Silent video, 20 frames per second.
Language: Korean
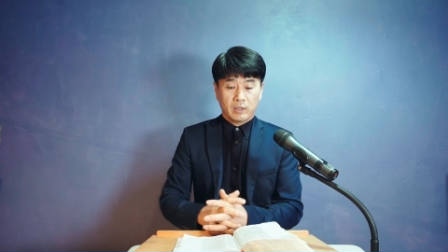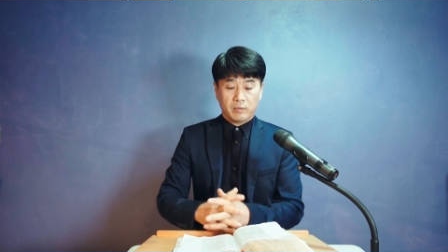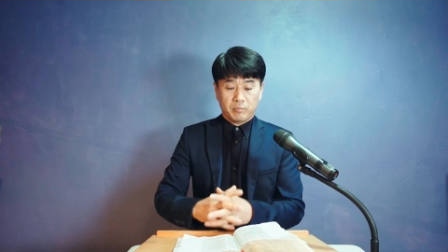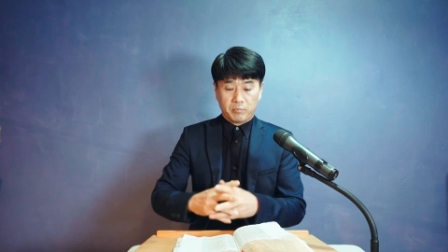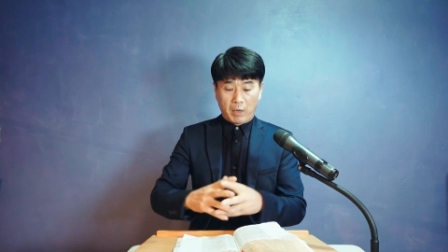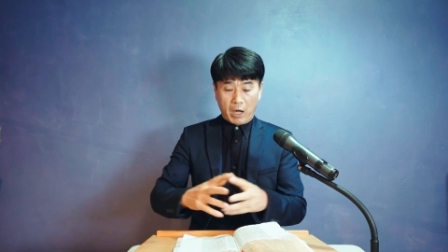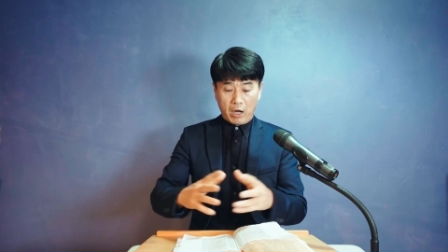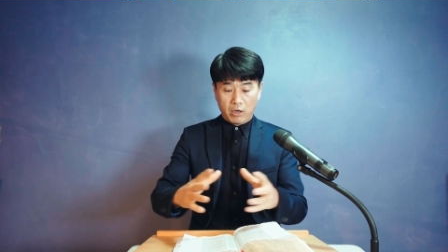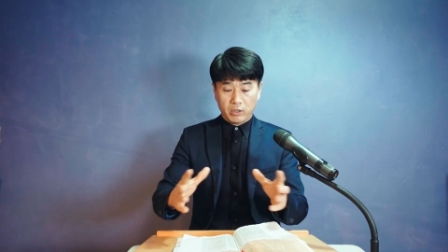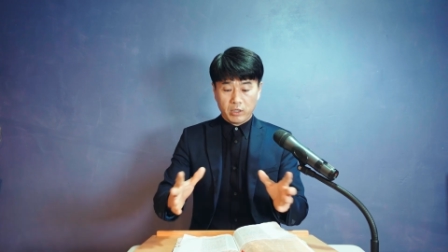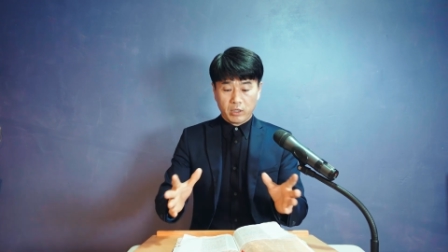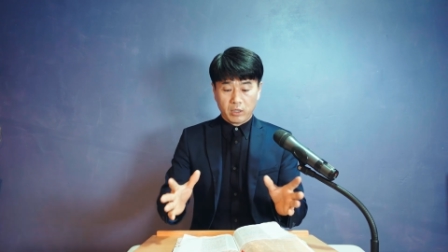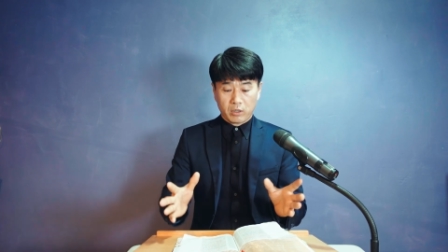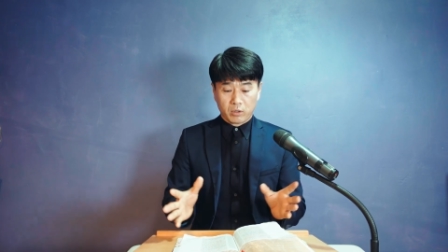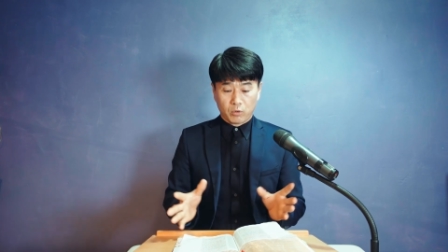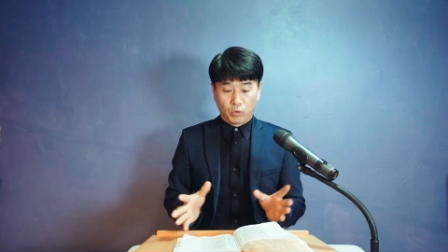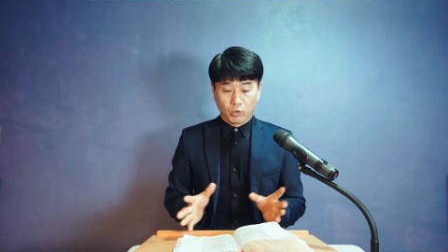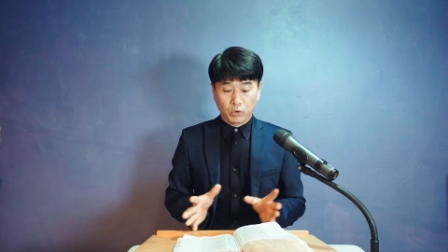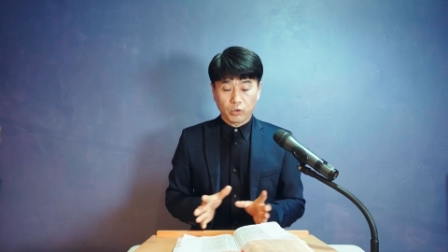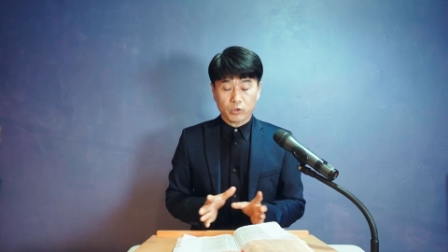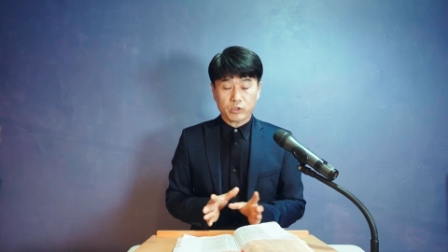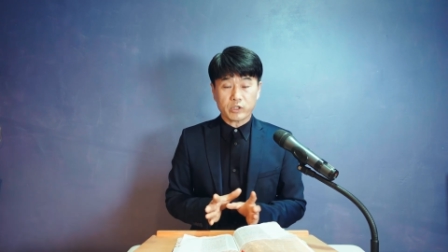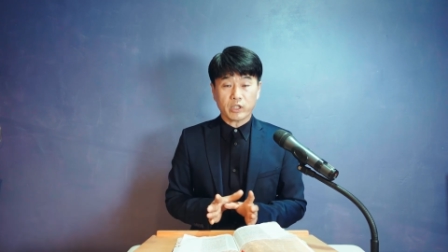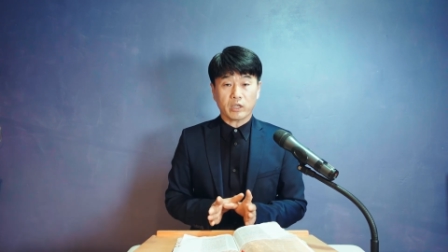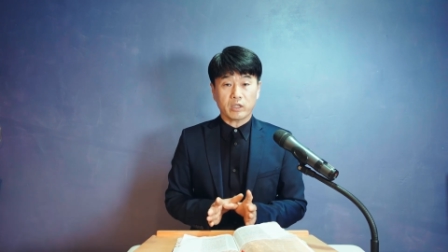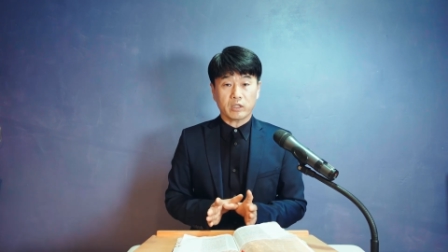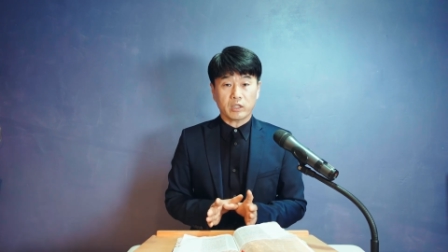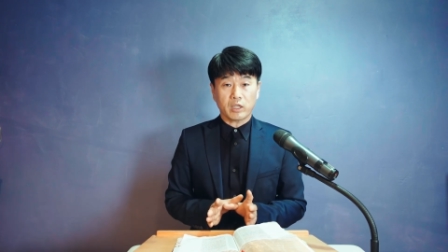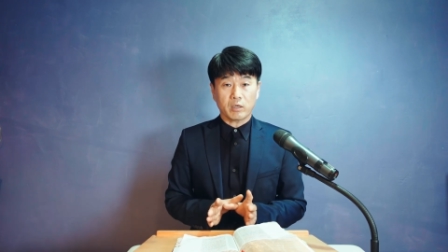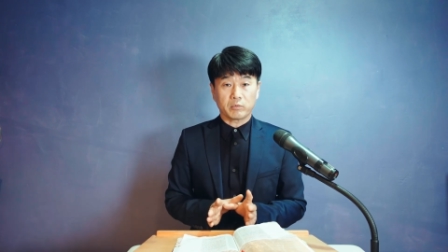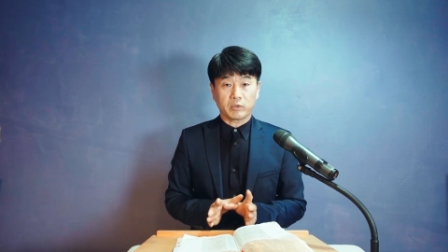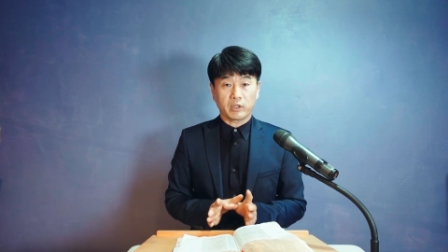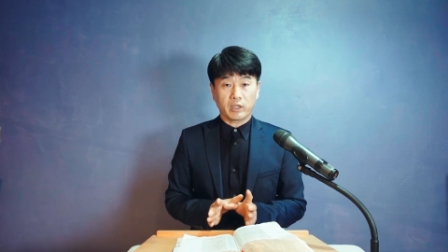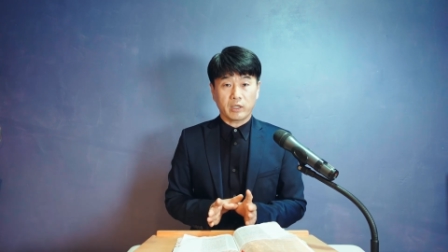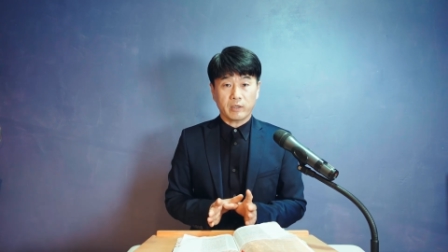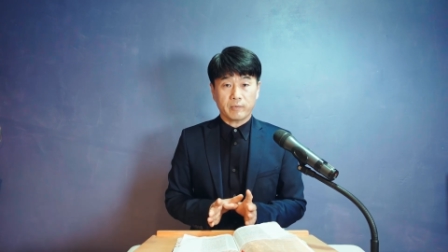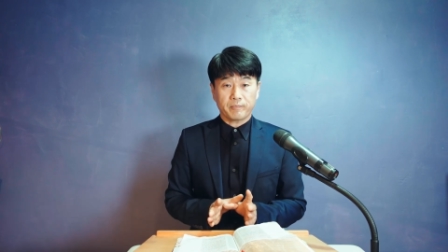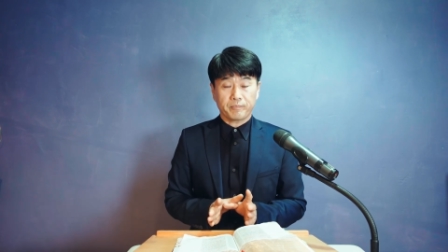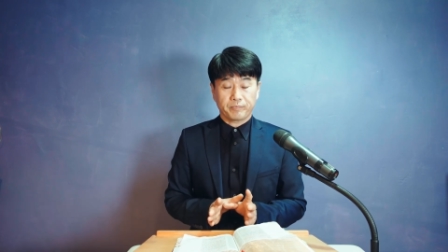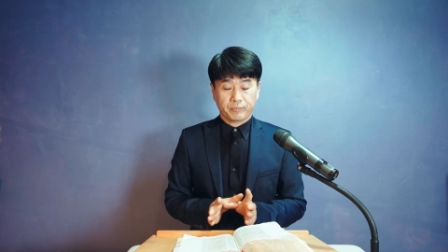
마을이 공동체이기 때문에